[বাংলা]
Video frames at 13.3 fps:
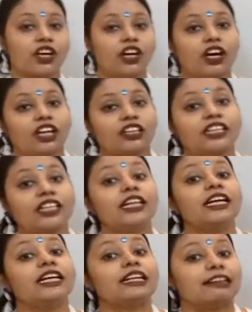অর্থাৎ
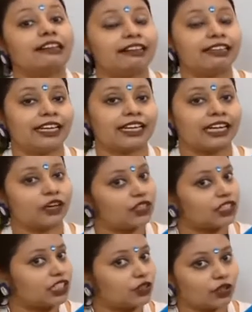কার্ডিয়াক কারণে
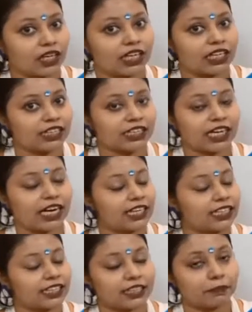যেহেতু কার্ড এক হার্ট
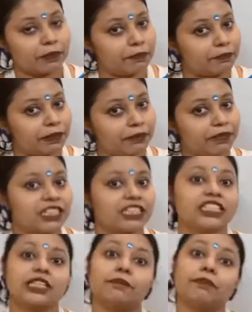একটা পাম্পিং মেশিন
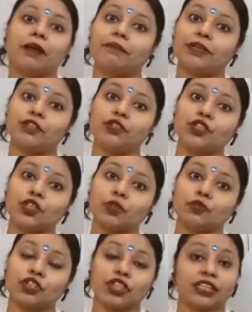সেই পাম্পে যদি
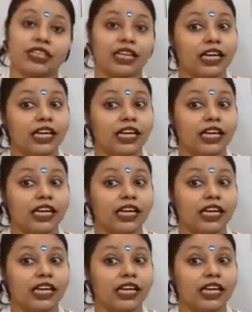সমস্যা হয় তাহলে